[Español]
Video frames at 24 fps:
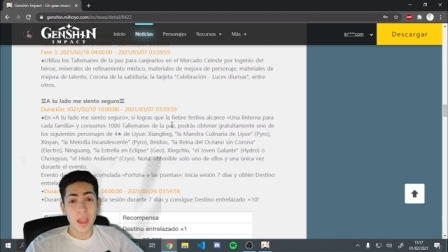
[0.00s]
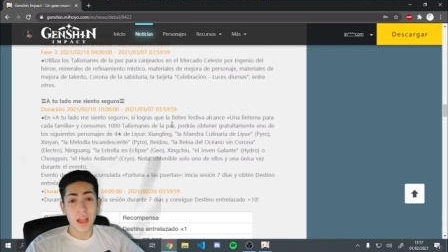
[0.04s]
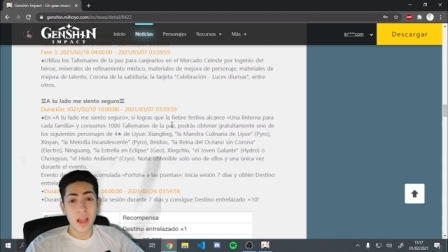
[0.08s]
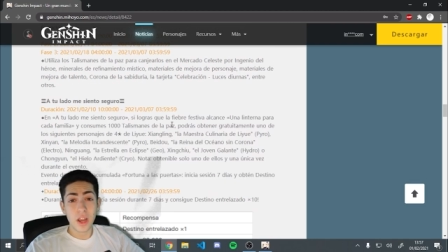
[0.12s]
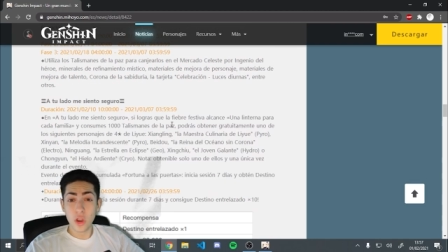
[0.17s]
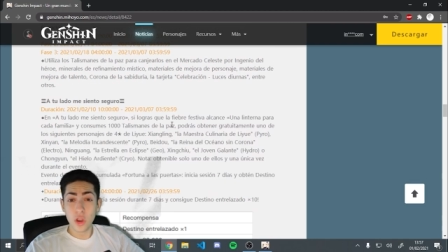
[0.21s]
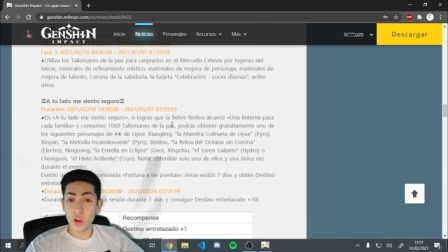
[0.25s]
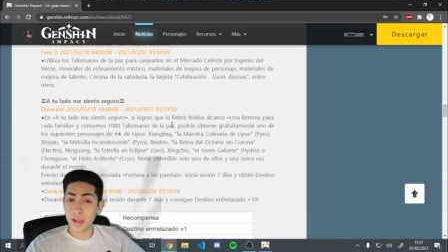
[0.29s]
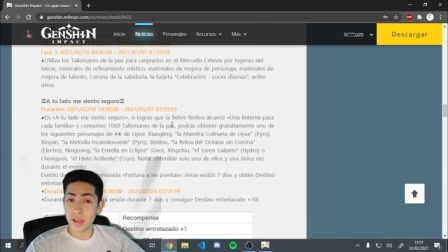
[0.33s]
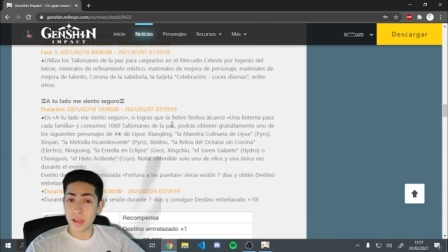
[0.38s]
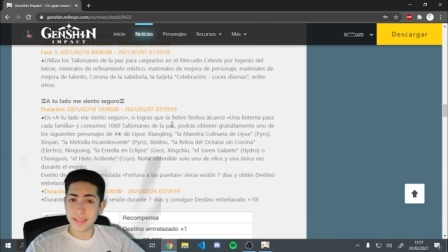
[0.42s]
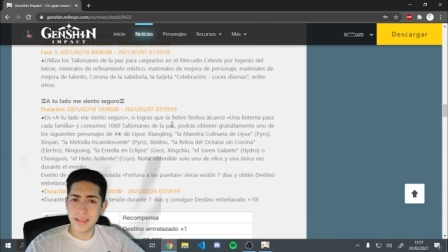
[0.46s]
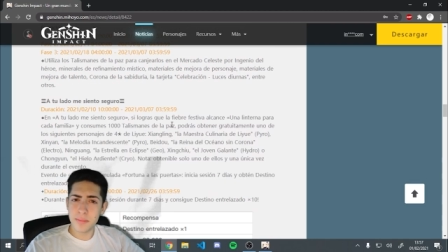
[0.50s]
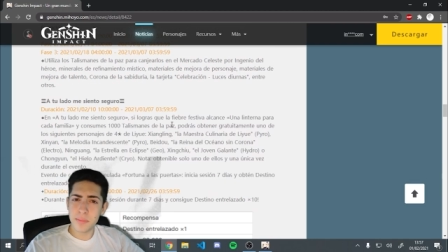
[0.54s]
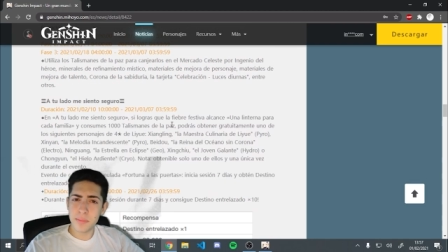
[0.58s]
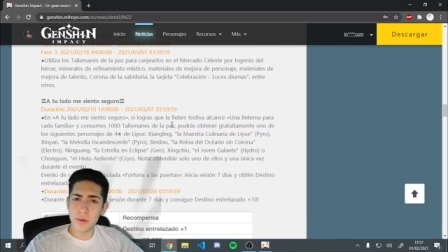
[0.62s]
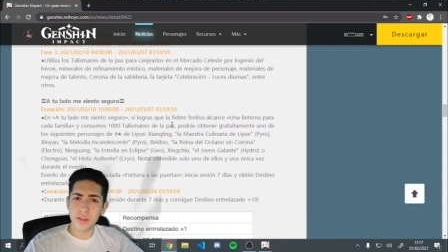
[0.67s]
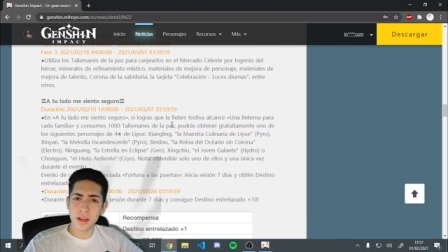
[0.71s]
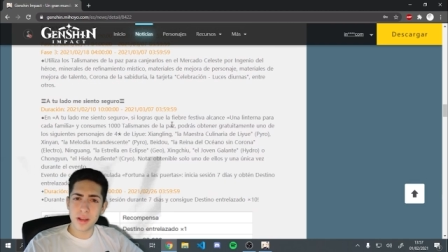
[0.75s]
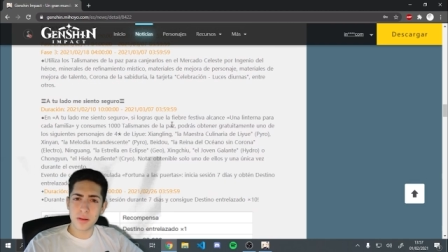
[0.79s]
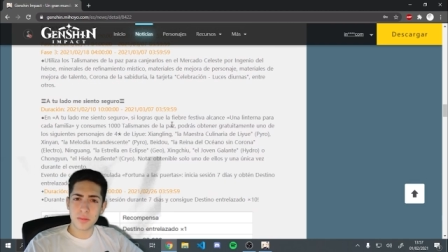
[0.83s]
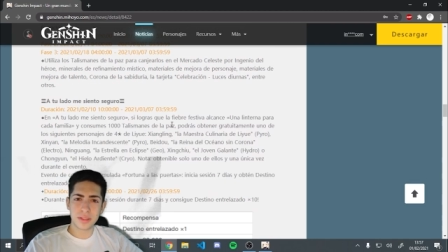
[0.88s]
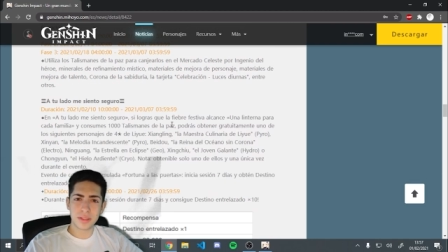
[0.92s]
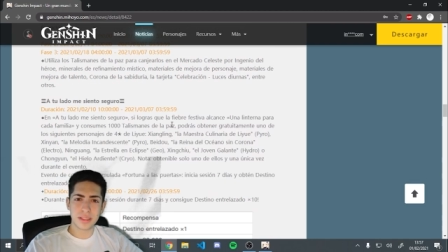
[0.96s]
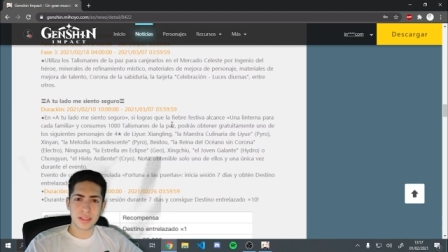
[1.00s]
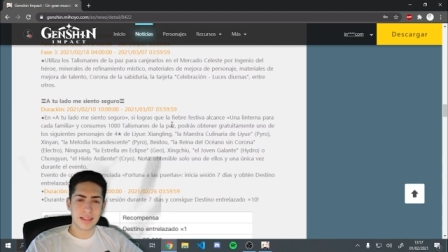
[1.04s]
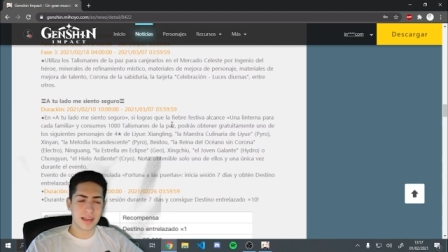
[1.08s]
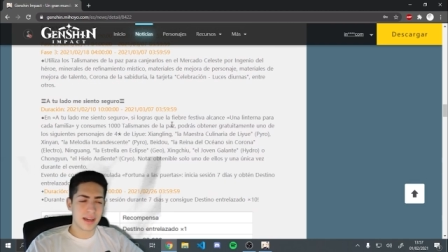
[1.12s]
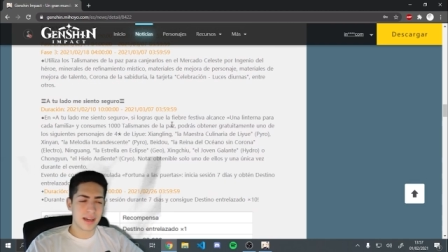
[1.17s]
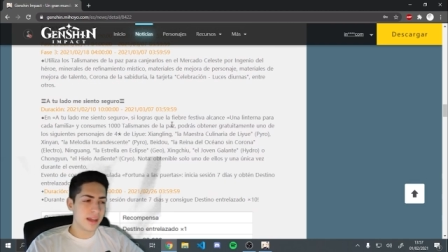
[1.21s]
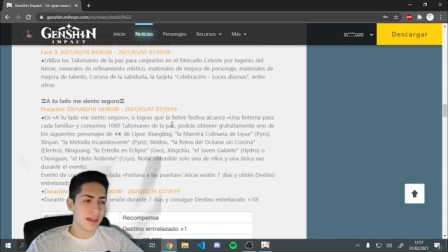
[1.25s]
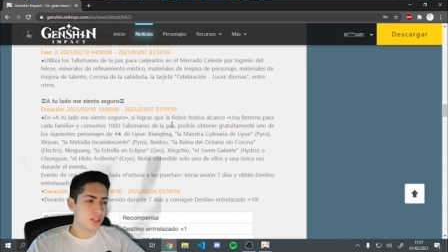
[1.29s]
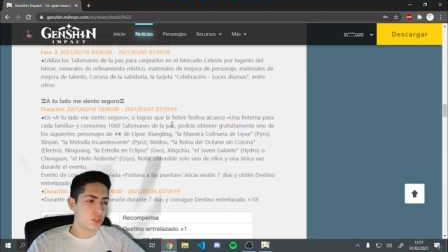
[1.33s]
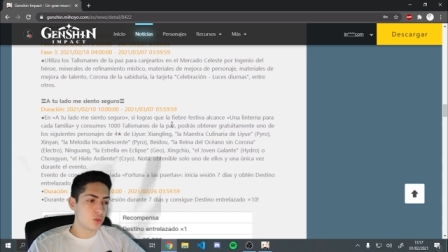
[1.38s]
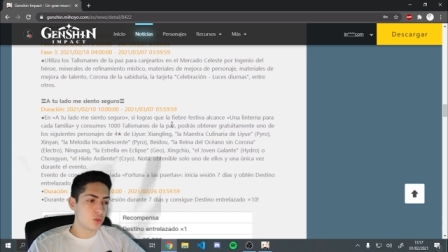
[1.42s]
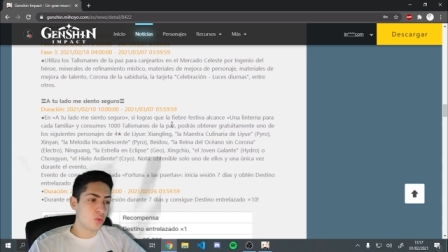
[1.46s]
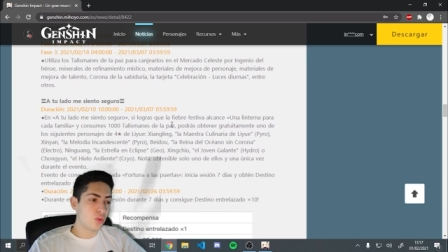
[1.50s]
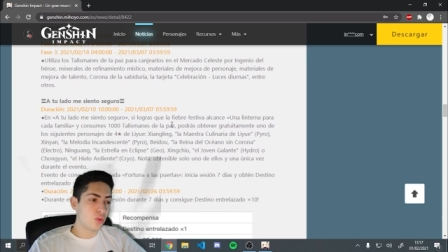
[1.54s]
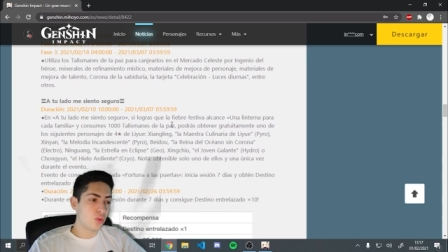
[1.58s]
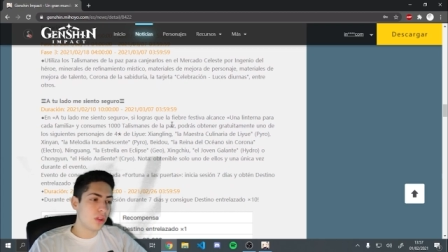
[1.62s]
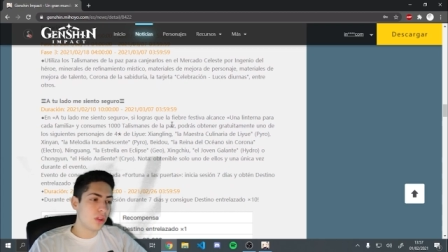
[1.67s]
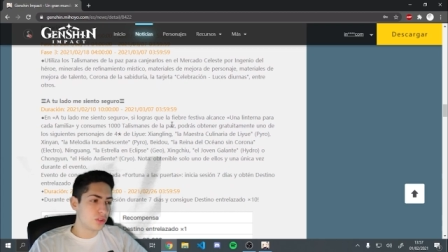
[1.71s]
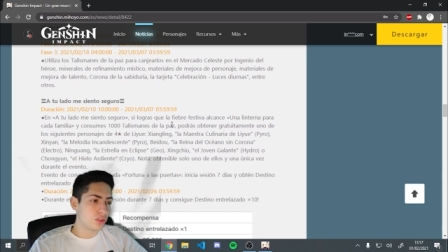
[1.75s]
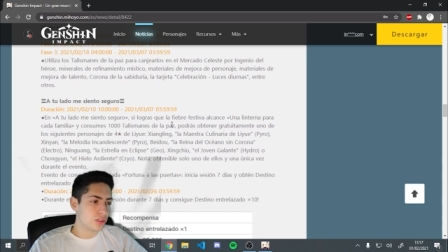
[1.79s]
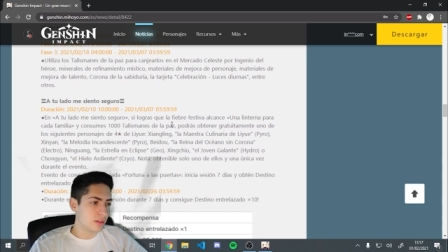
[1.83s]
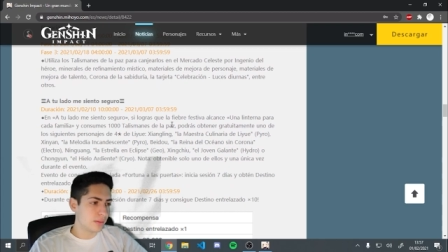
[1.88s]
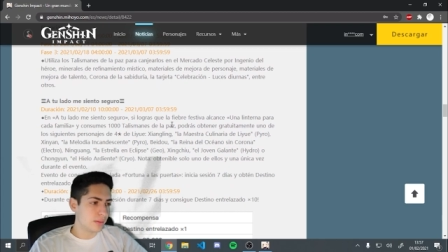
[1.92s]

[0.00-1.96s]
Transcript: Lo que sí podríamos destacar es uno de los